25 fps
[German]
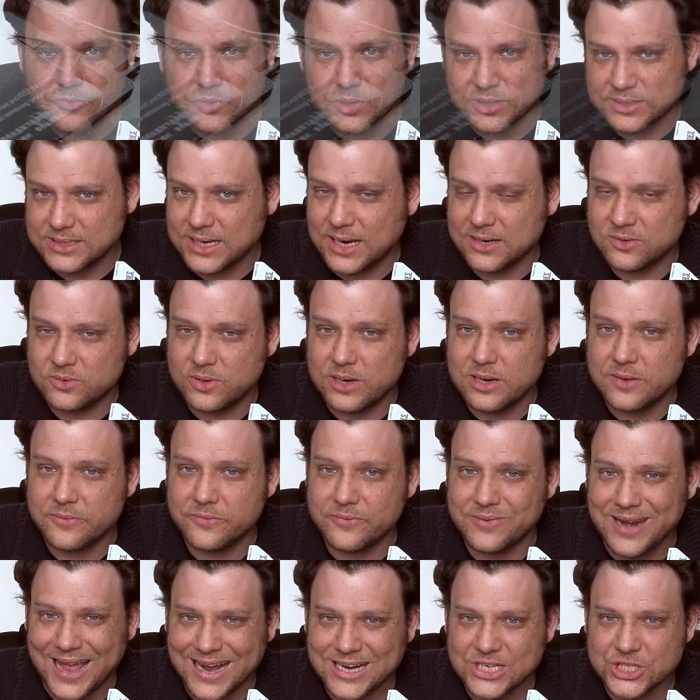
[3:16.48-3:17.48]
für das aktuelle
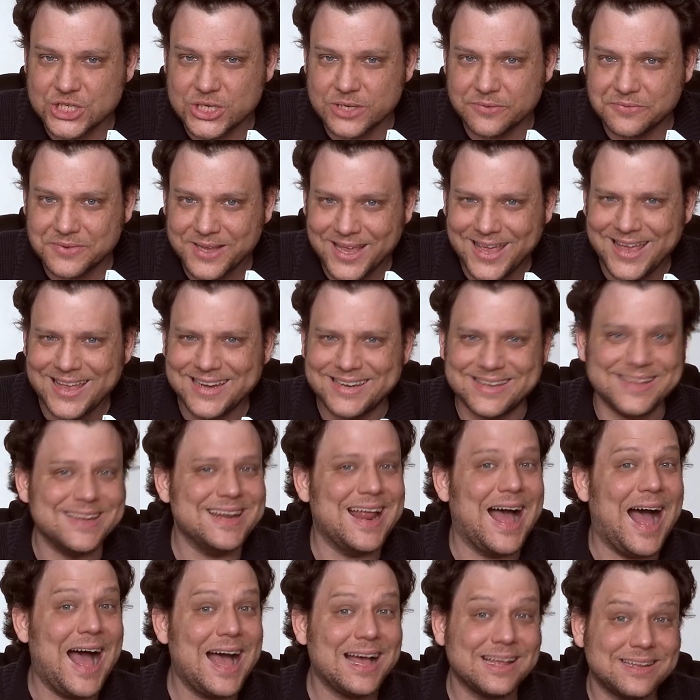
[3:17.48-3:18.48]
Flaggschiff,
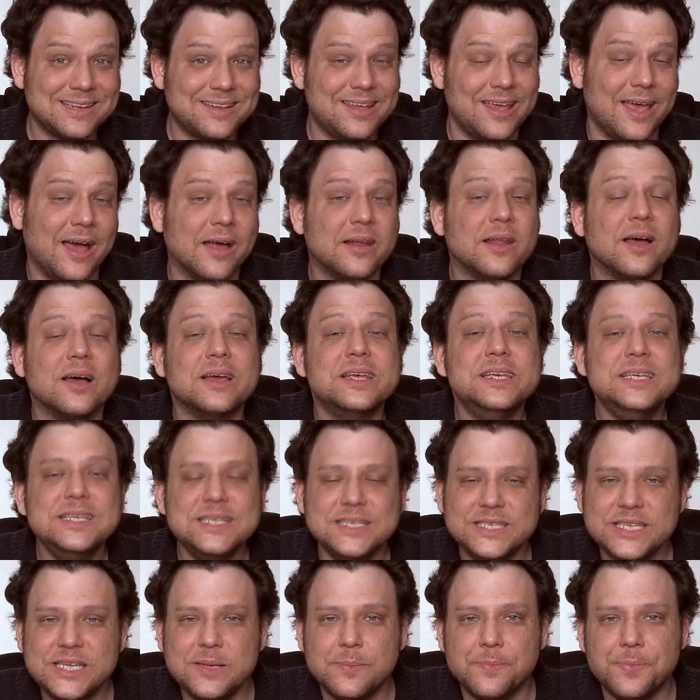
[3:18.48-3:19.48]
den 8-Kerner
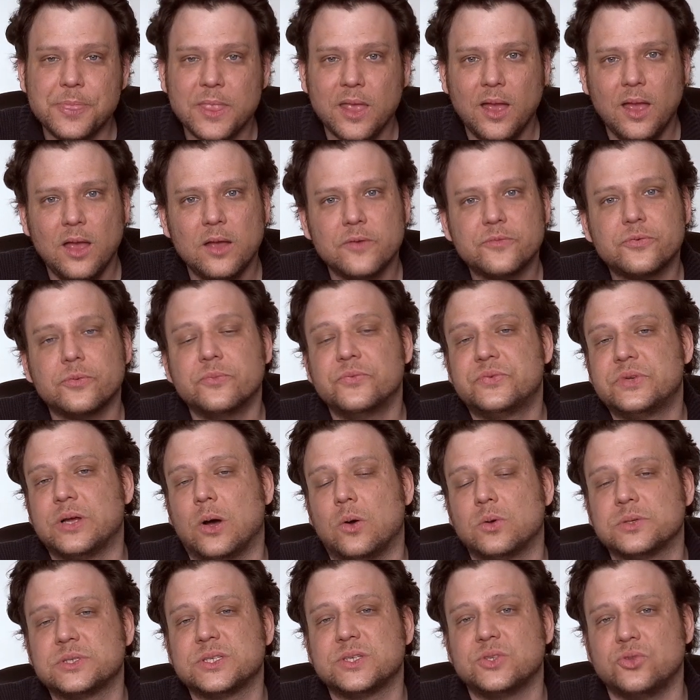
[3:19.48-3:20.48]
i7
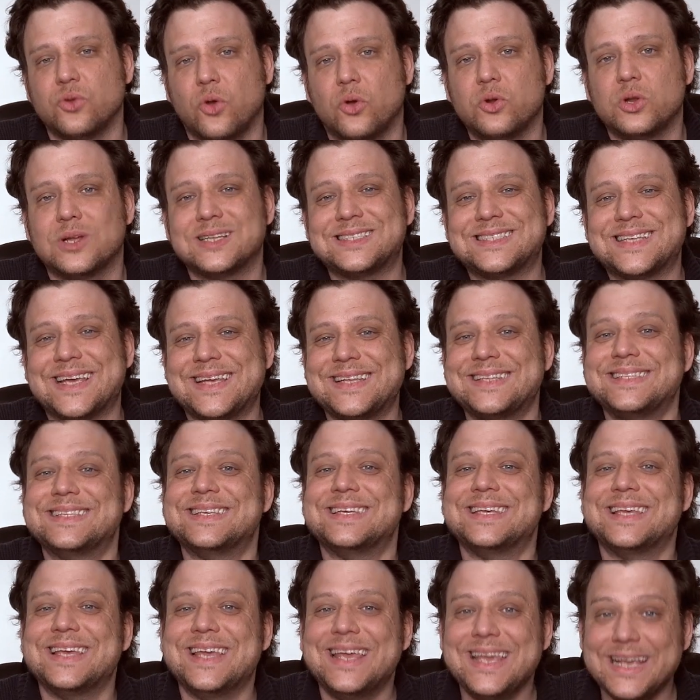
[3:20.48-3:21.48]

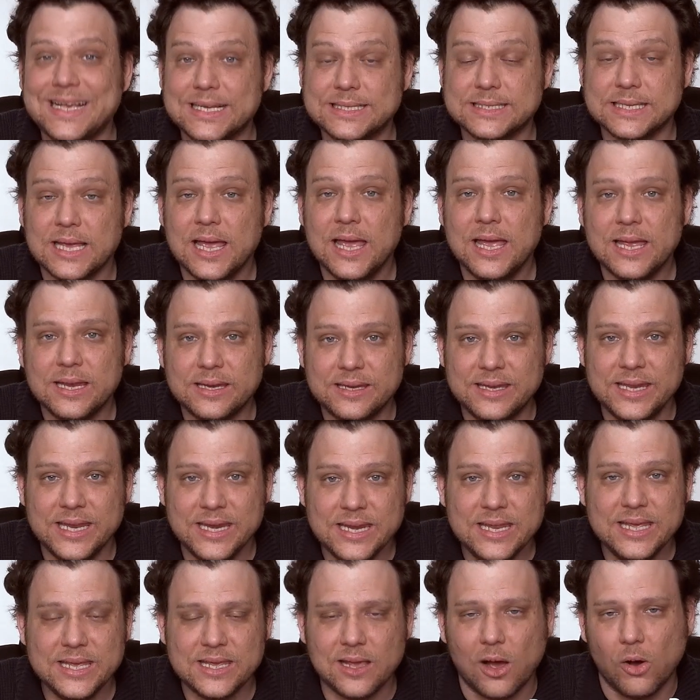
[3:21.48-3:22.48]
5960X,
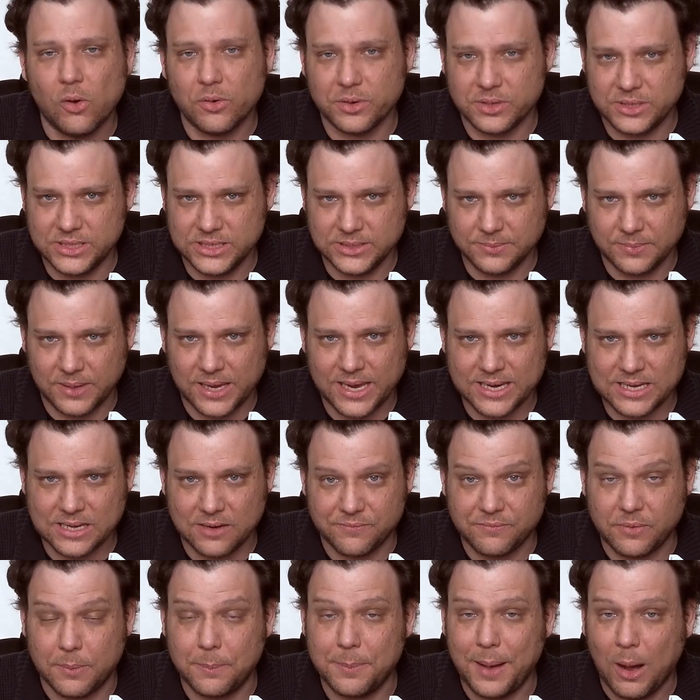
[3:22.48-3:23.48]
den ich auch in diesem
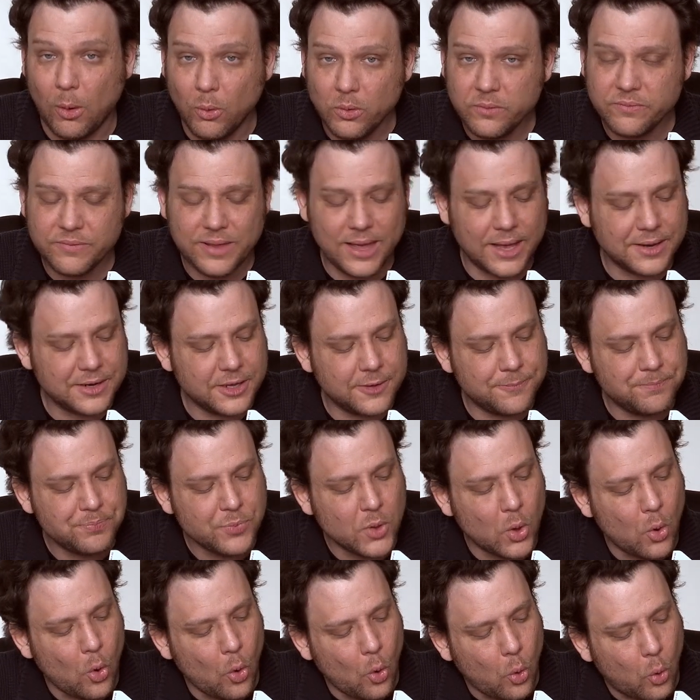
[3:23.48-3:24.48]
Rechner verbauen werde.
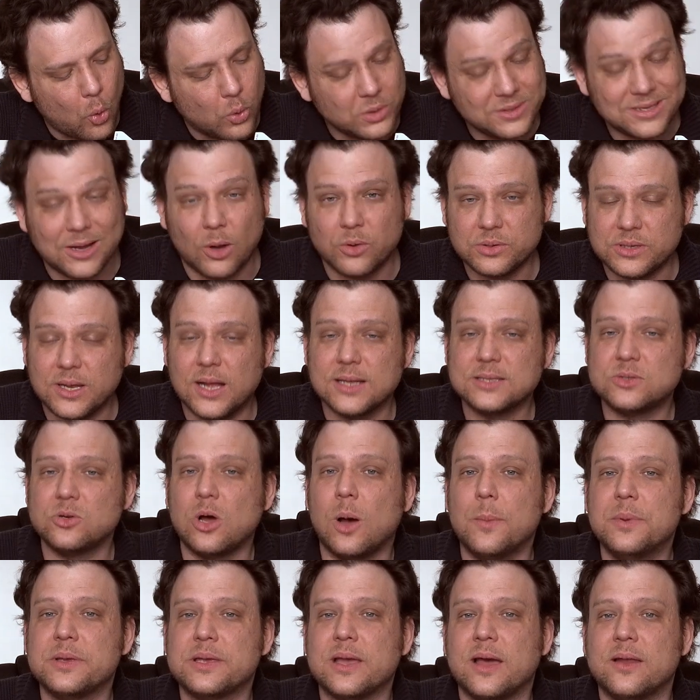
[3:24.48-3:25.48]
Und auch dazu
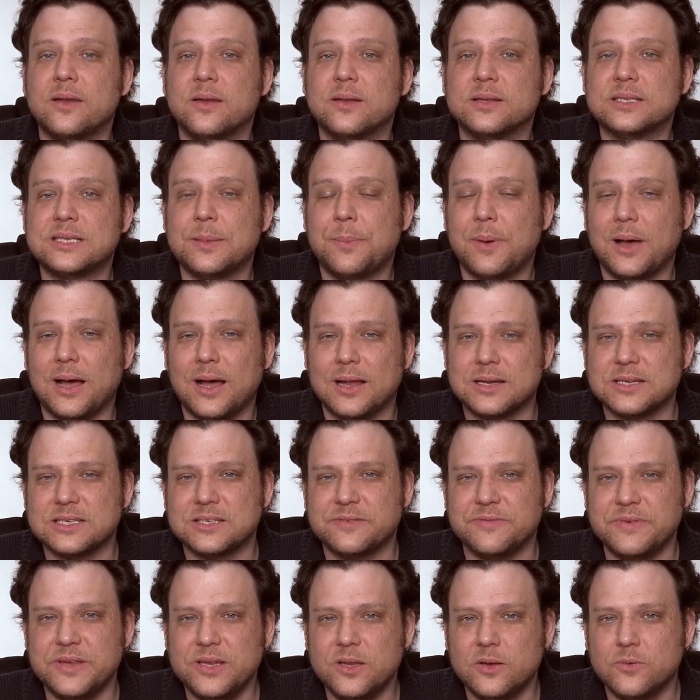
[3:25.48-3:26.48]
habe ich ein
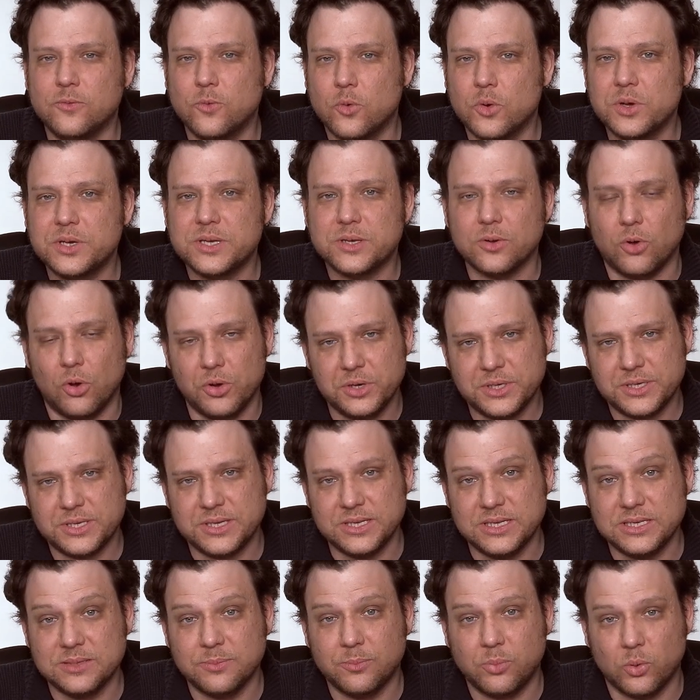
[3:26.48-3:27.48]
separates Video, wo ich euch
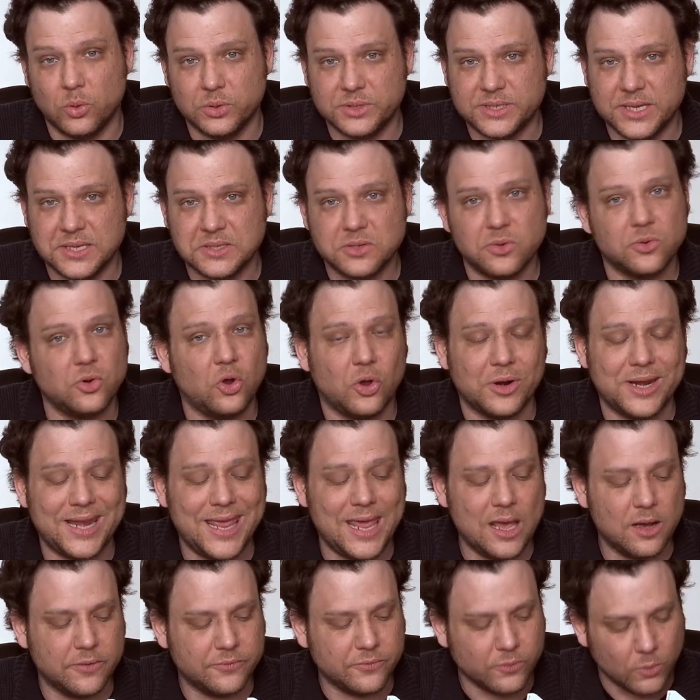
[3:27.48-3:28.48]
diesen Prozessor noch
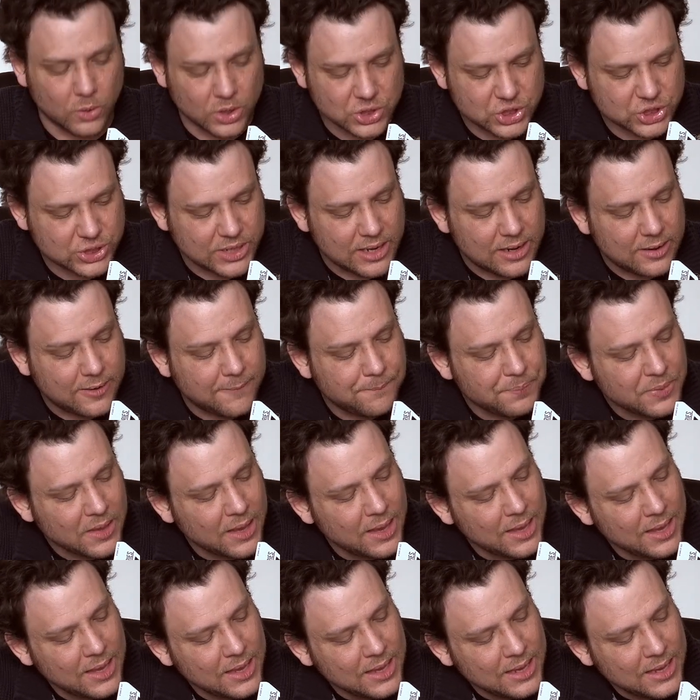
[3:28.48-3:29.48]
näher vorstelle.
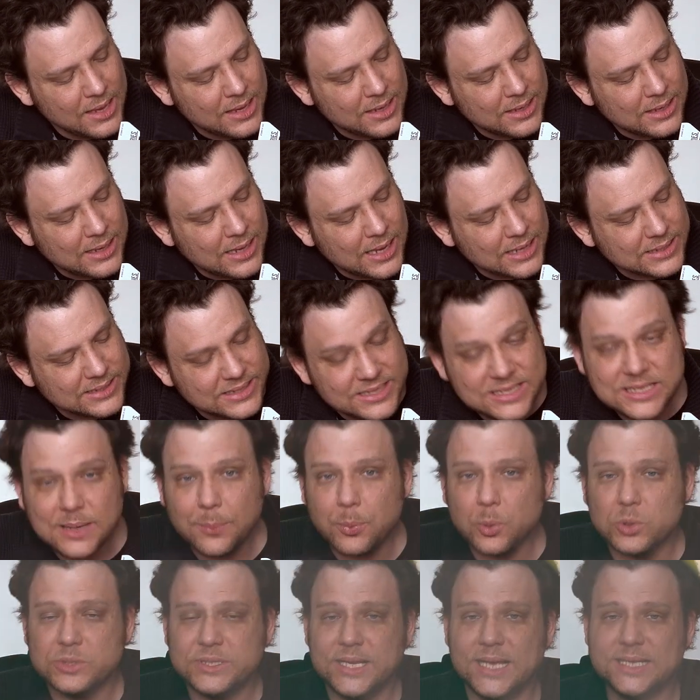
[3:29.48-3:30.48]
Dieser
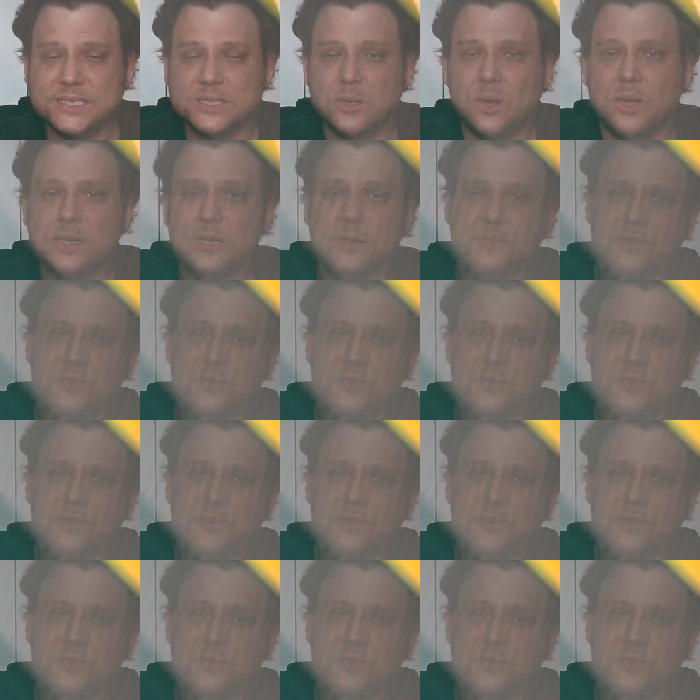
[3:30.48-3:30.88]
Prozessor hat